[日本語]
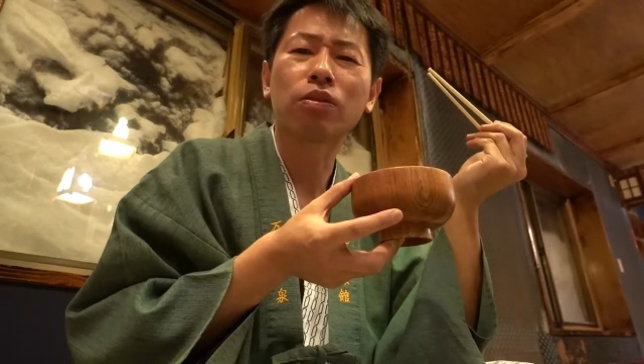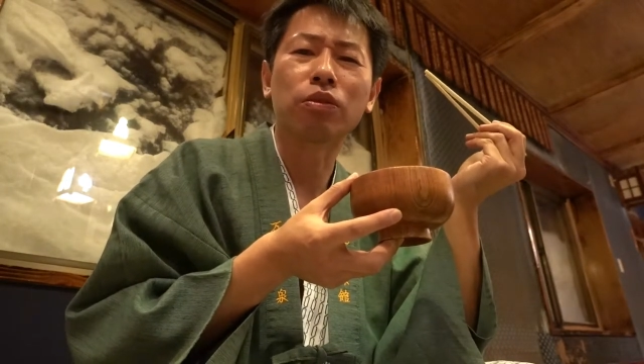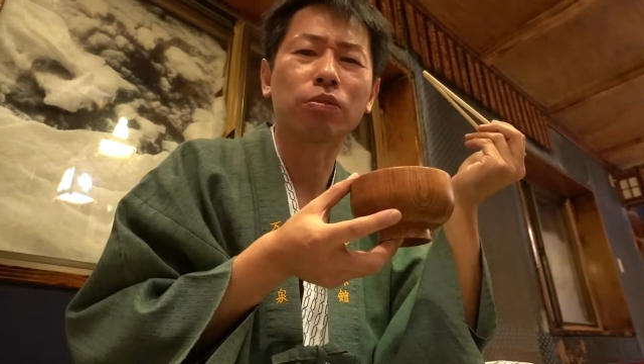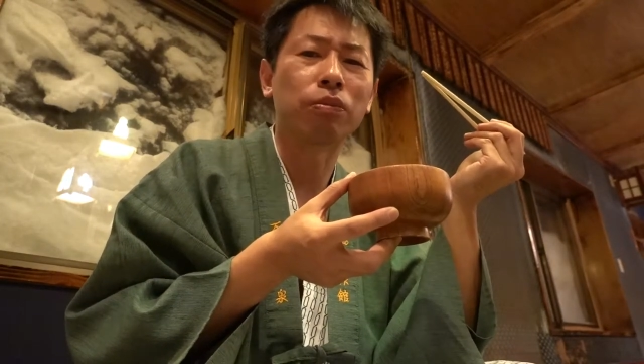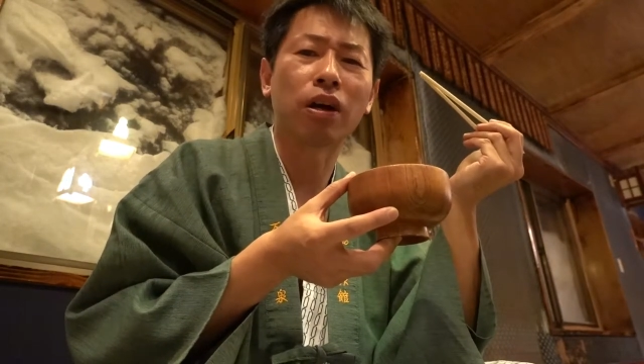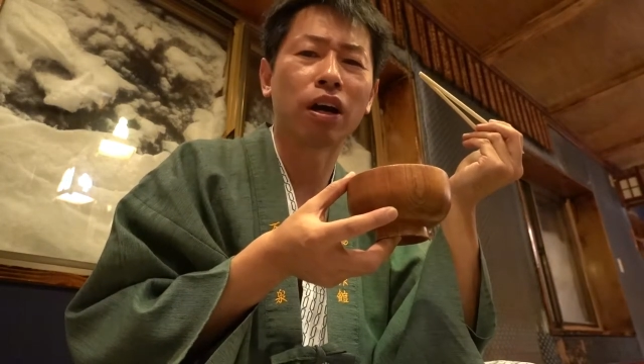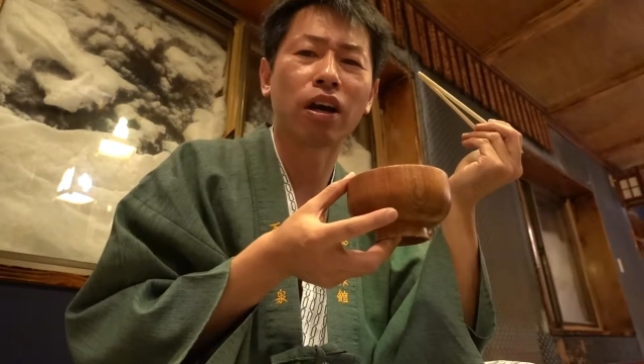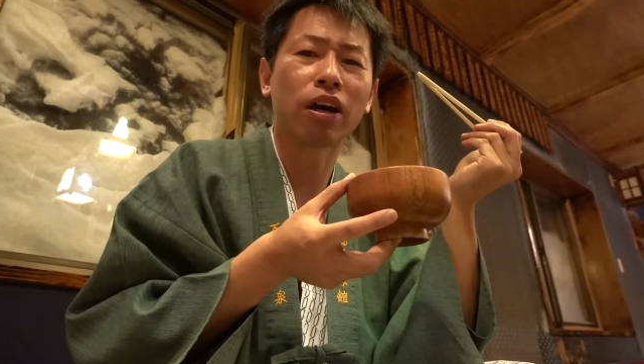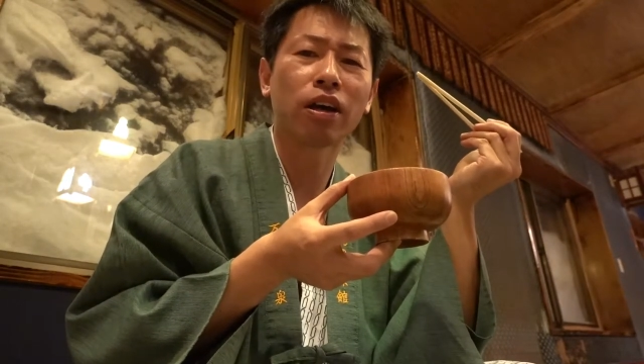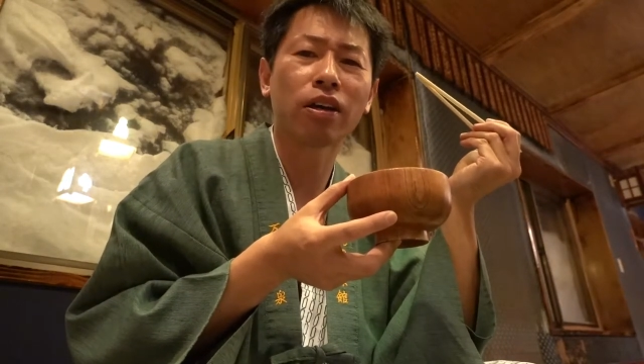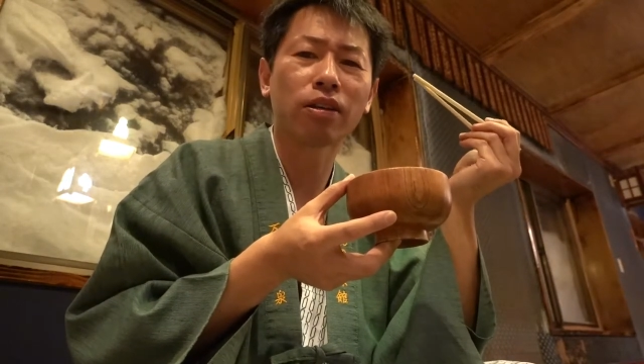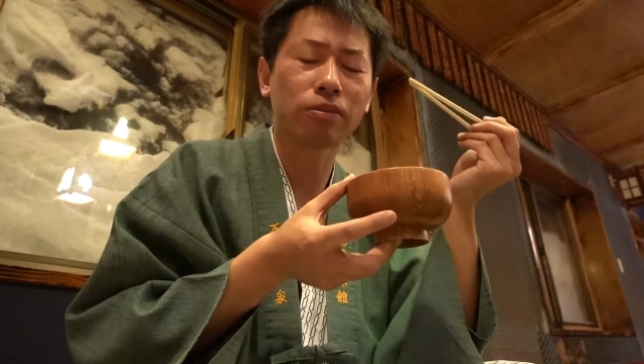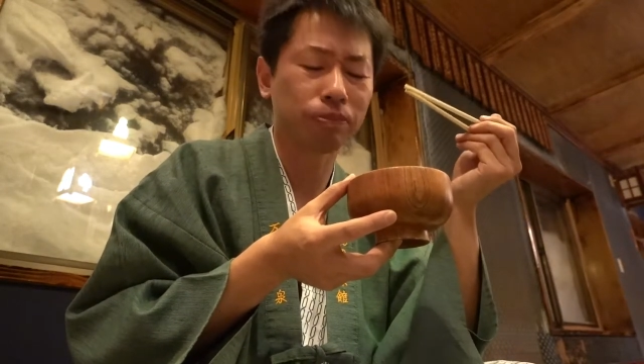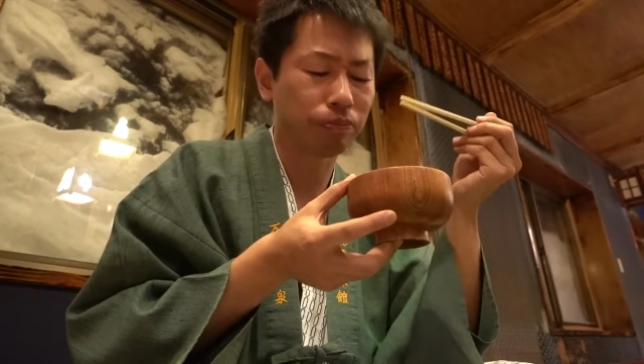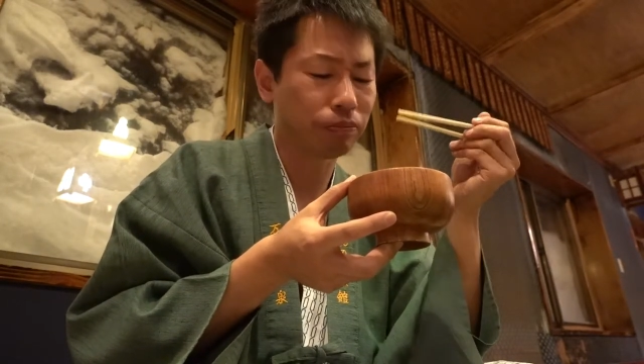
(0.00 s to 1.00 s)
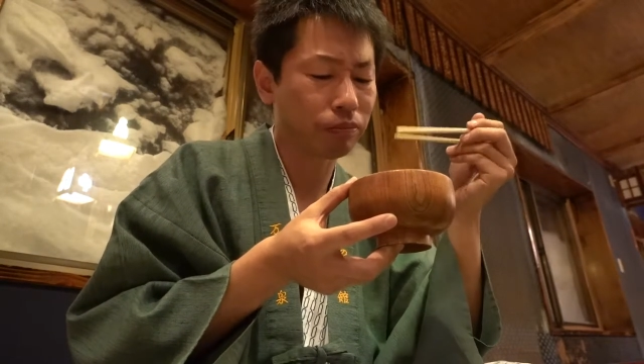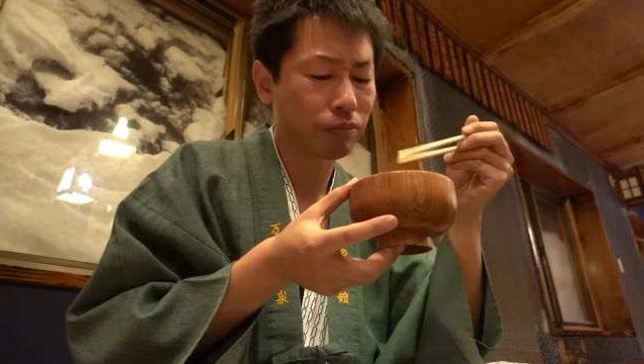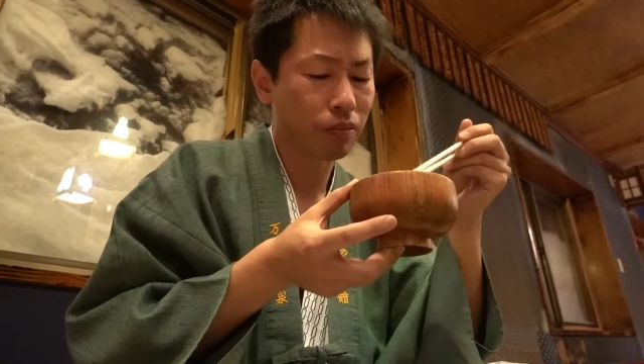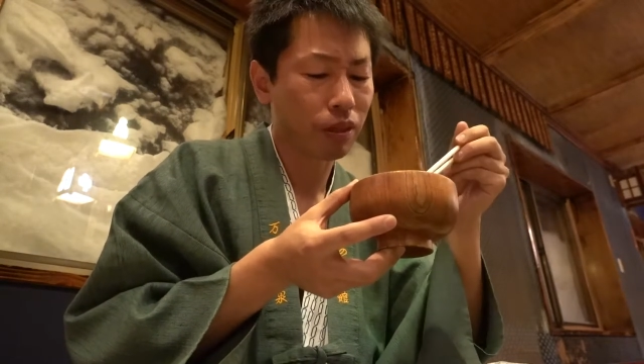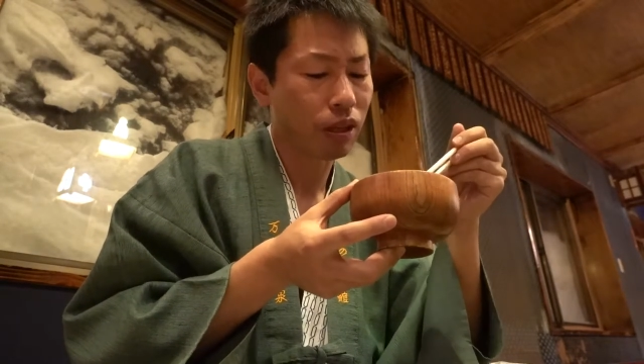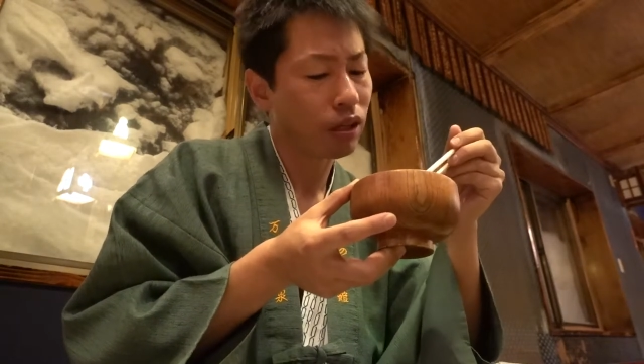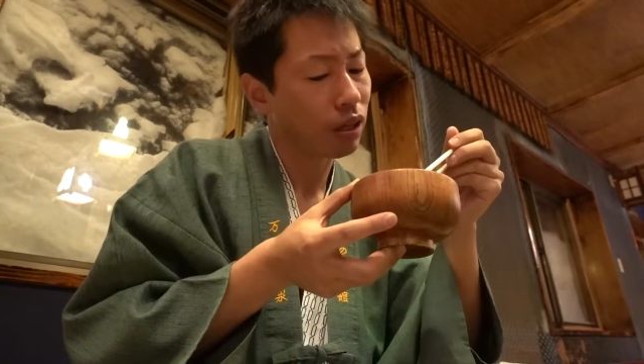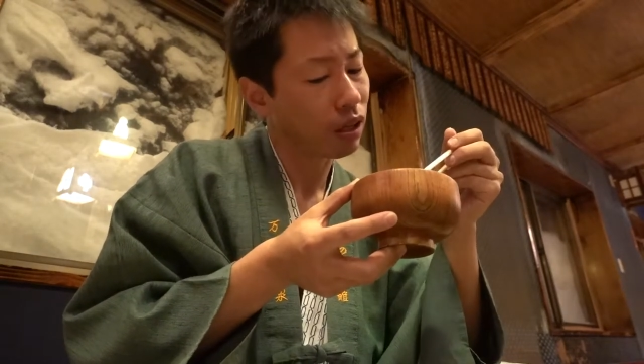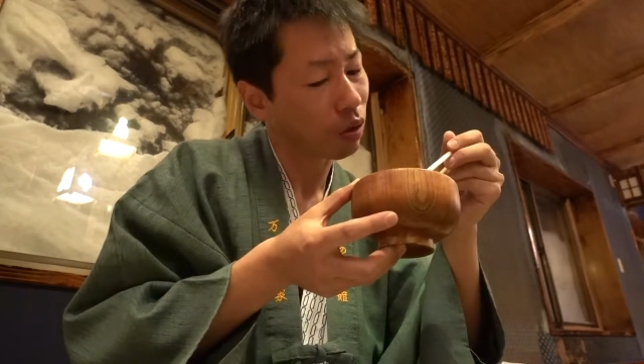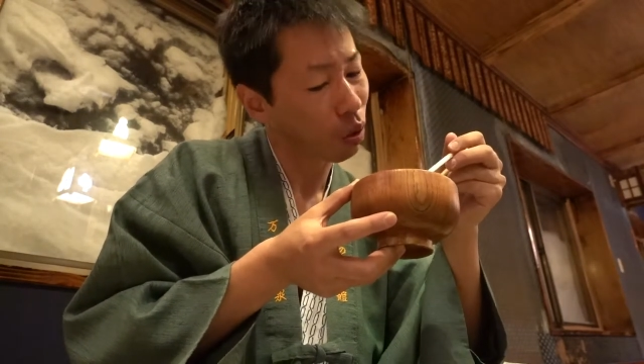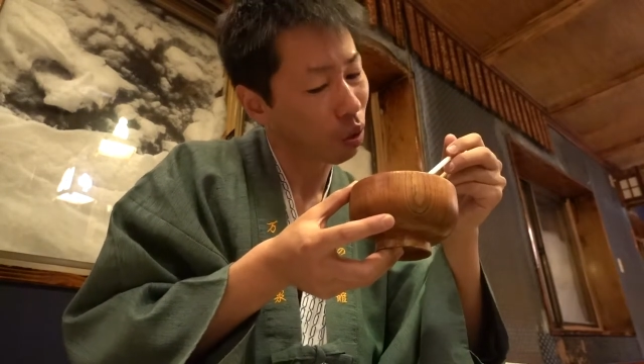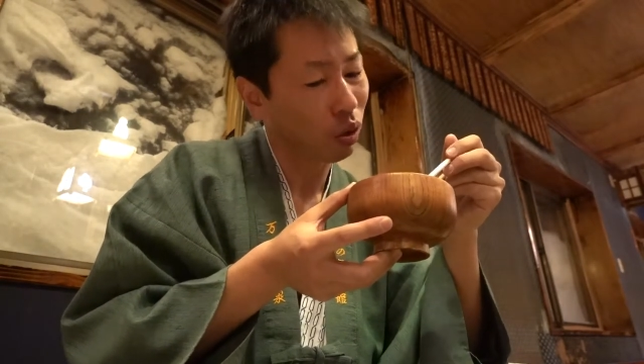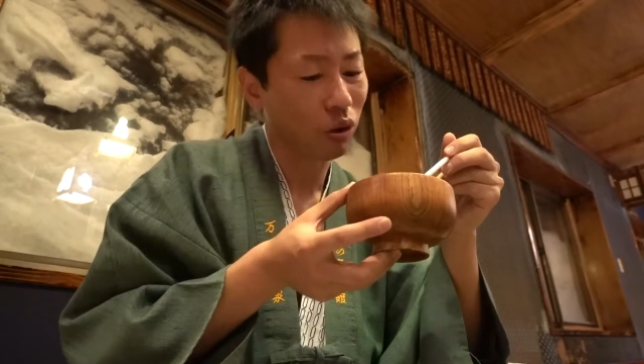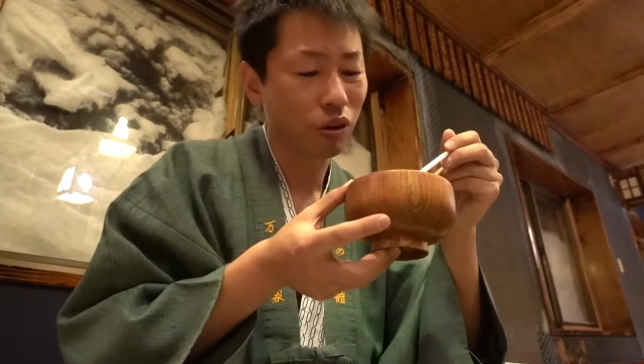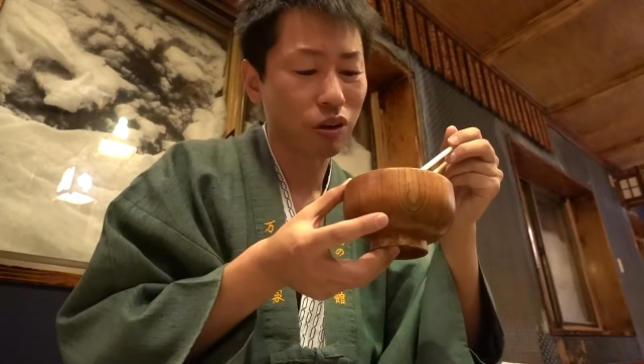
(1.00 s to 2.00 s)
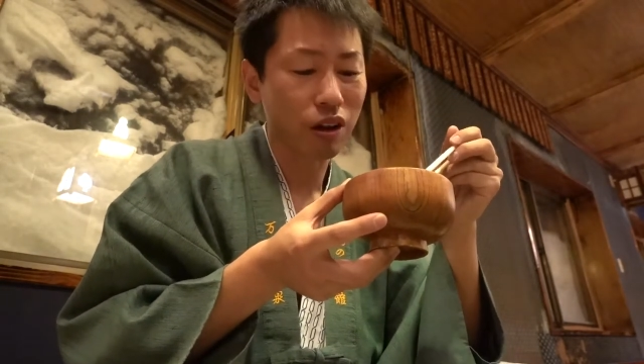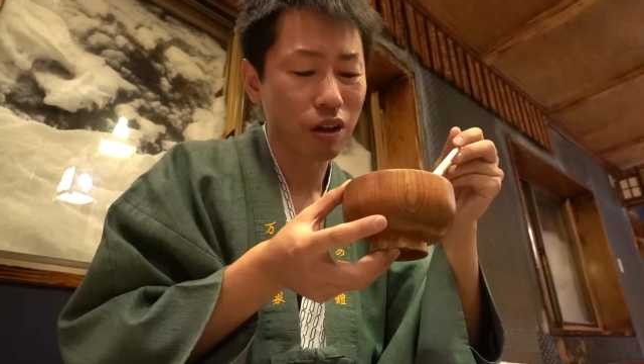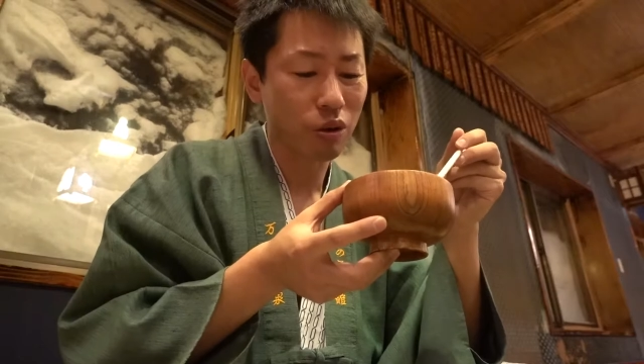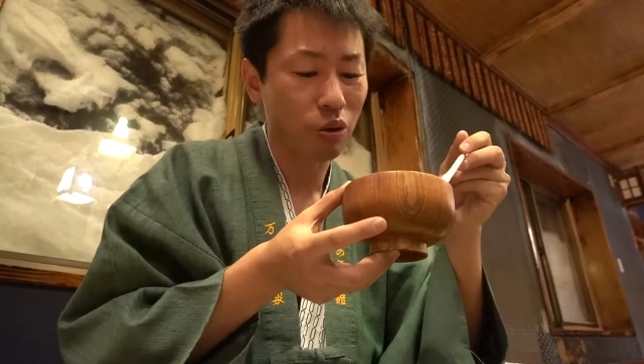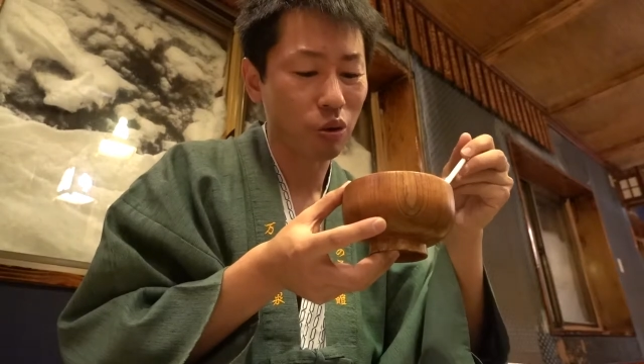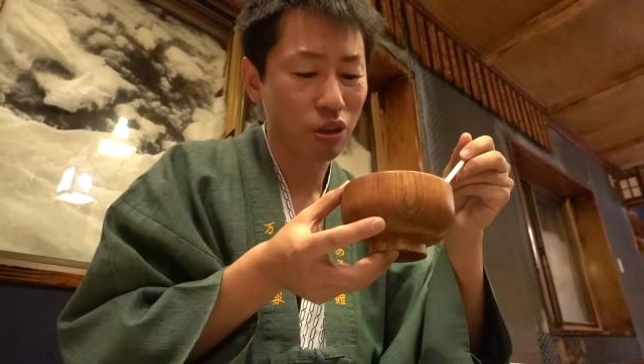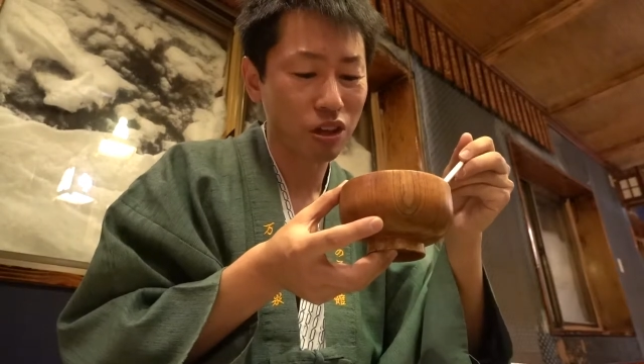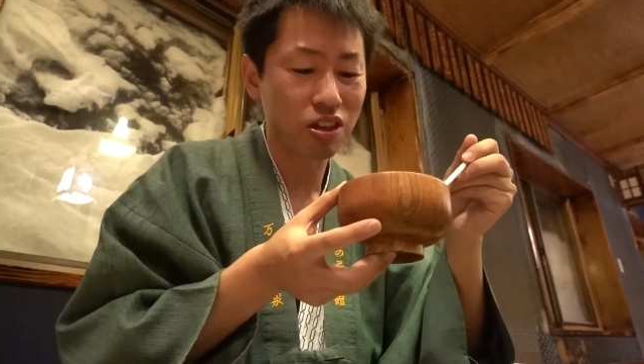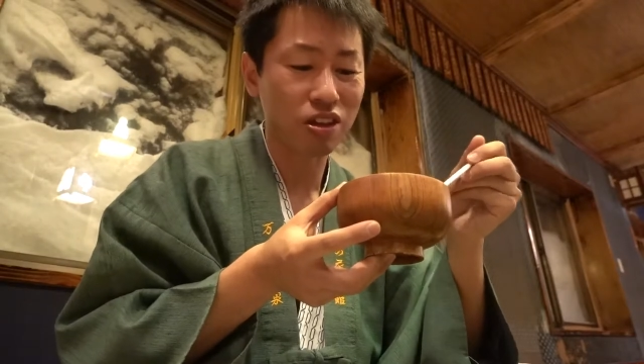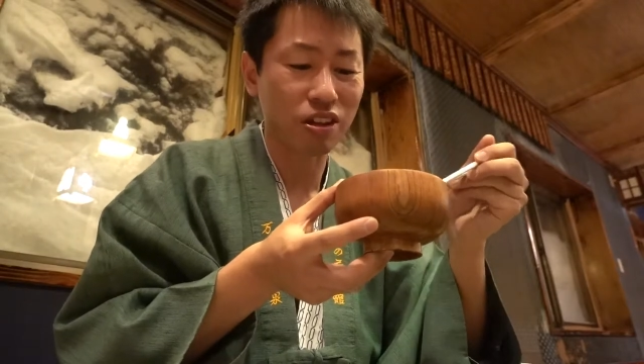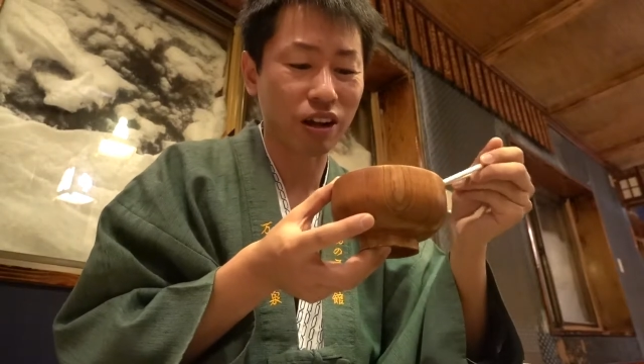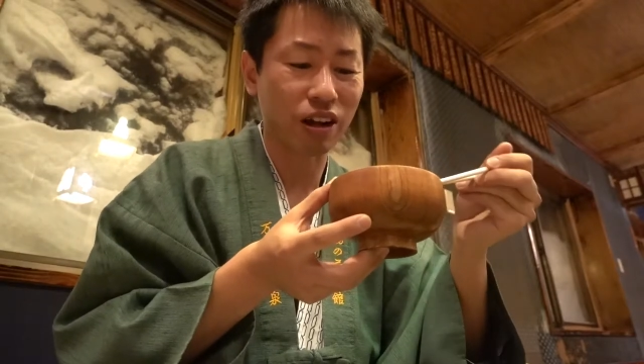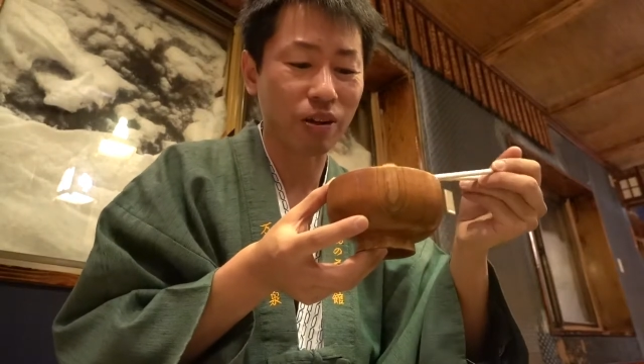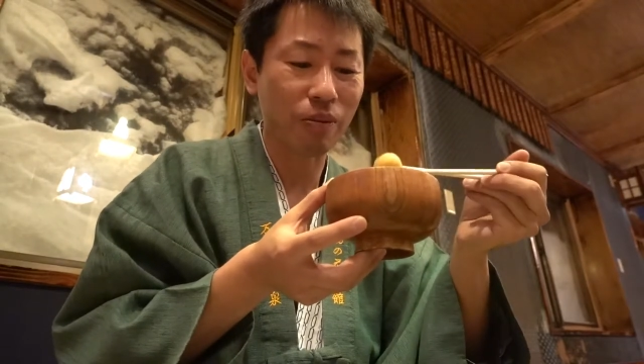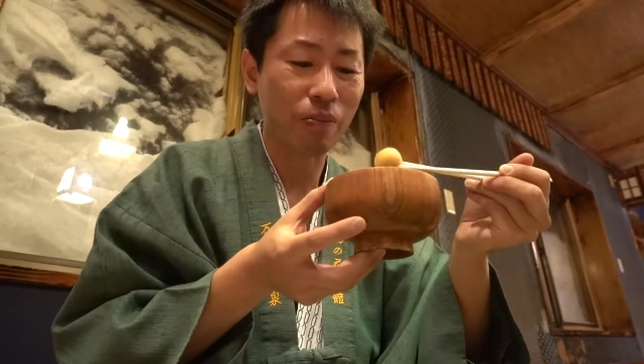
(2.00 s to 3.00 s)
まい。これ美味しいな。うん。